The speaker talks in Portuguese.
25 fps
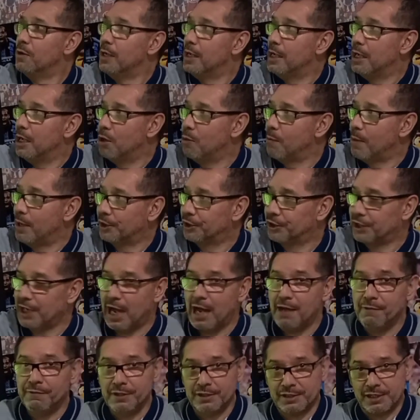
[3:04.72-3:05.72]
É uma
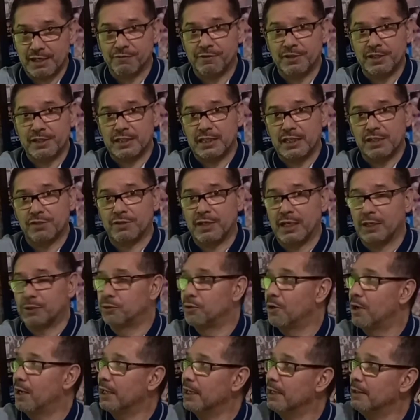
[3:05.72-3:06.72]
chave, essa fase
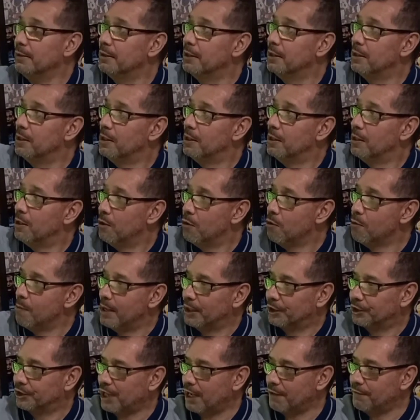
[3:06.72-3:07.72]
classificatória,
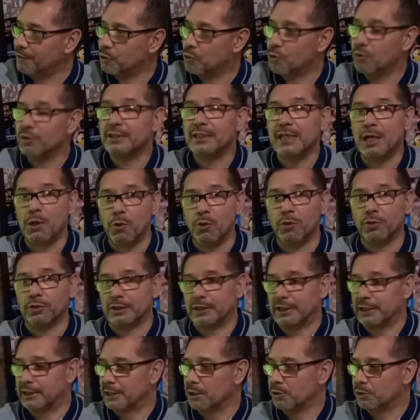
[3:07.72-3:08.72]
uma chave contra a
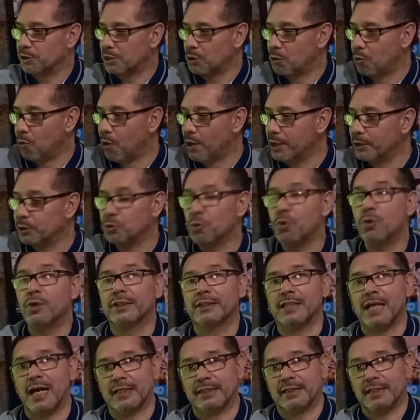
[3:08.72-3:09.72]
outra. Então são oito
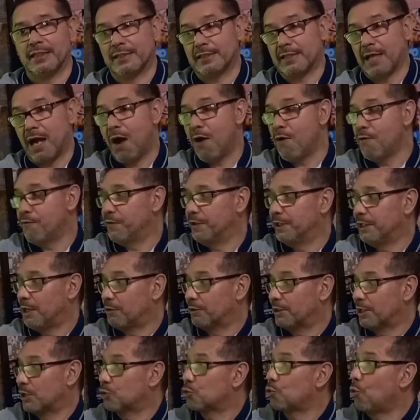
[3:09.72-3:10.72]
rodadas. Ao final
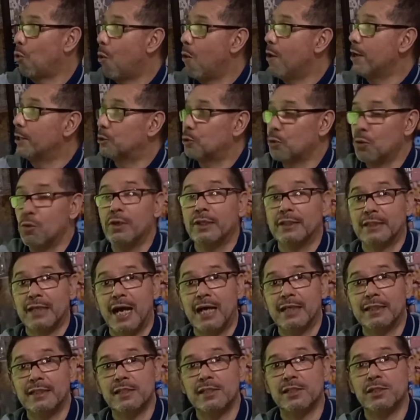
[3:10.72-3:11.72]
das oito
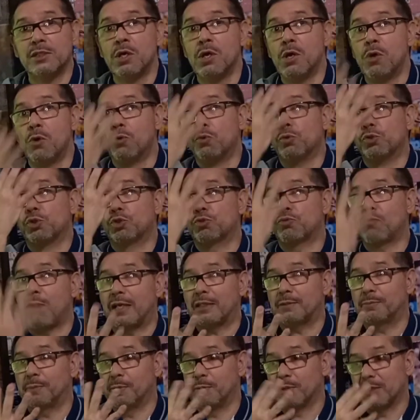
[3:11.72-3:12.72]
rodadas, os
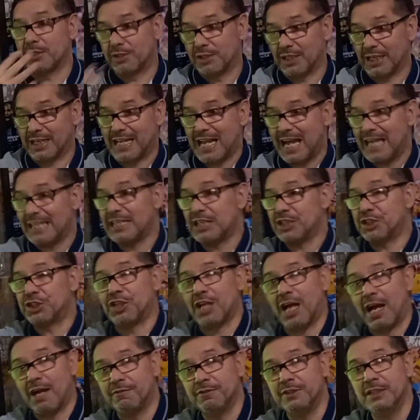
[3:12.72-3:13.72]
quatro primeiros de cada
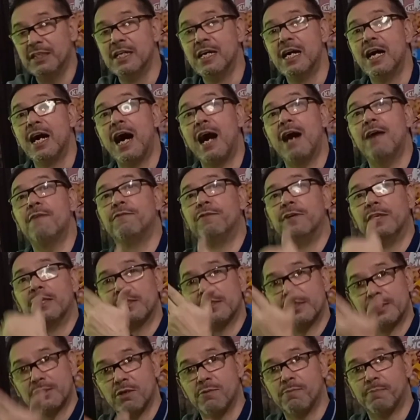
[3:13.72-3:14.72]
chave
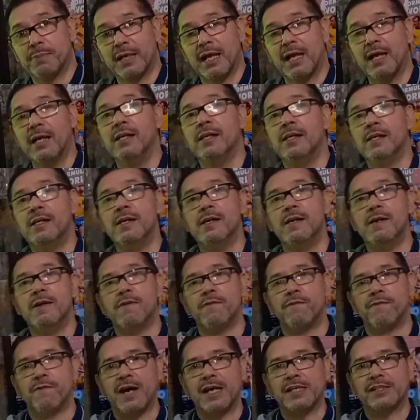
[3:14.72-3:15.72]
avançam para a
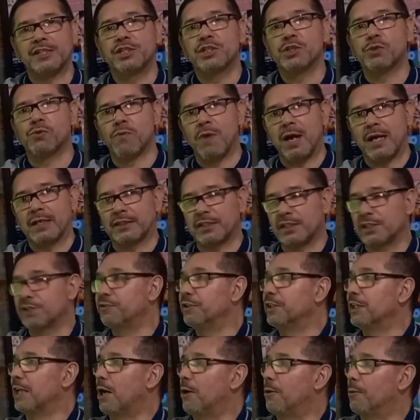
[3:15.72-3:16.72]
fase de quartas de
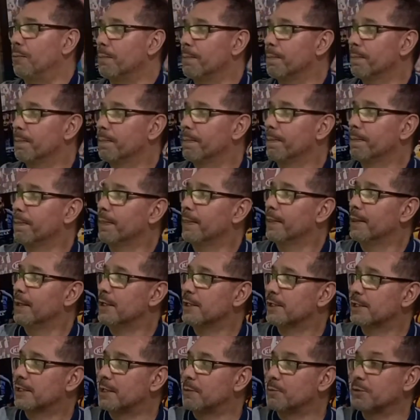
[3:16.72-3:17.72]
final.
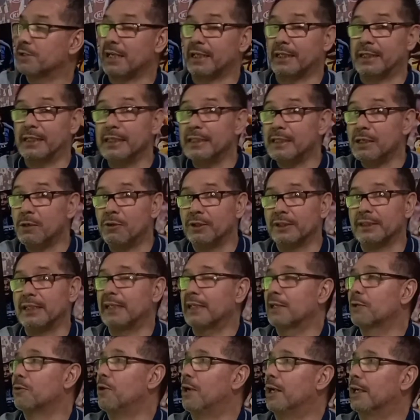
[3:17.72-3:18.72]
Estamos na quinta rodada
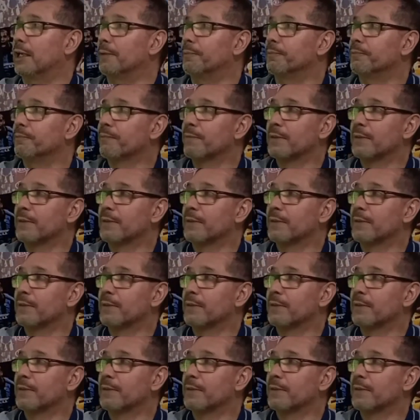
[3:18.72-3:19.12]
agora.